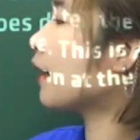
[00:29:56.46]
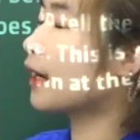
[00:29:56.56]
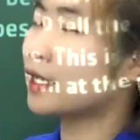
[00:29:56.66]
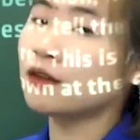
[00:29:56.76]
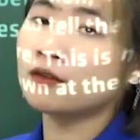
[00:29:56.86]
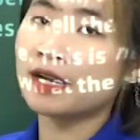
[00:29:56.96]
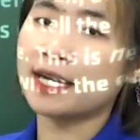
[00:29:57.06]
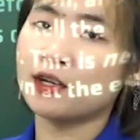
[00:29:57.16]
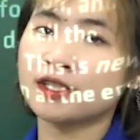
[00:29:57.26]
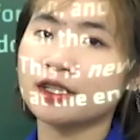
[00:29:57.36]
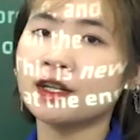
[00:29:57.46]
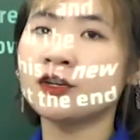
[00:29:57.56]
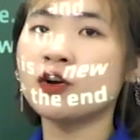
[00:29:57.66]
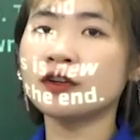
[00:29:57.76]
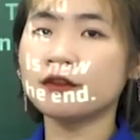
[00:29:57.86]
cái từ này đó chính là
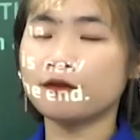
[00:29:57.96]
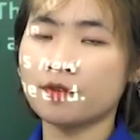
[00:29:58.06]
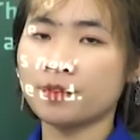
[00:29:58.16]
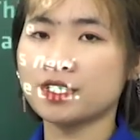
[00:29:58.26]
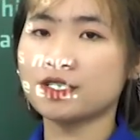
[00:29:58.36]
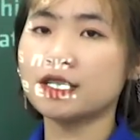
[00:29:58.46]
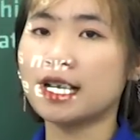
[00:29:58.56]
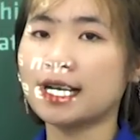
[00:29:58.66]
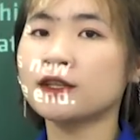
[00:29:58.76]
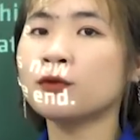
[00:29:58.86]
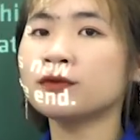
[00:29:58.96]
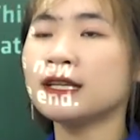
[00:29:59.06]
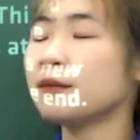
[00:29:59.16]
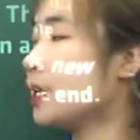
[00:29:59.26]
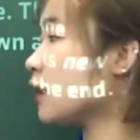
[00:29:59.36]
known information là cái thông
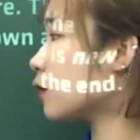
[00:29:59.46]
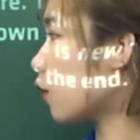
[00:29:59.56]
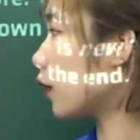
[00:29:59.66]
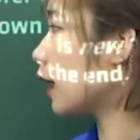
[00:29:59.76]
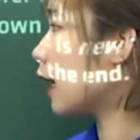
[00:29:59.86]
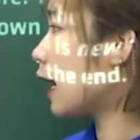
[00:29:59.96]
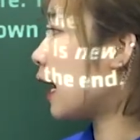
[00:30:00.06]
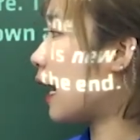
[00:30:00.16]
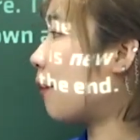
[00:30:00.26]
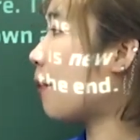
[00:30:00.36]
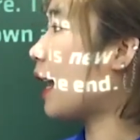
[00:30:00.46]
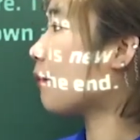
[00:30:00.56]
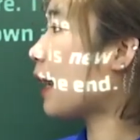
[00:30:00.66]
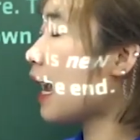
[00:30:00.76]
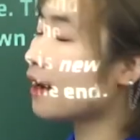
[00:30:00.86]
tin biết rồi là bạn
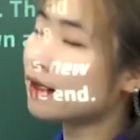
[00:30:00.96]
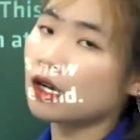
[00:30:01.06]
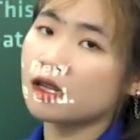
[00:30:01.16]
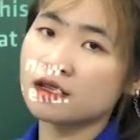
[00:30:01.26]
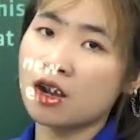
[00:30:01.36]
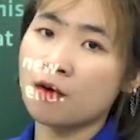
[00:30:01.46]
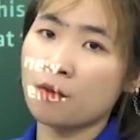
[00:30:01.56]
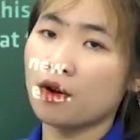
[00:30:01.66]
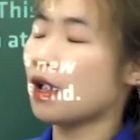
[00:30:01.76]
A đang cần dầu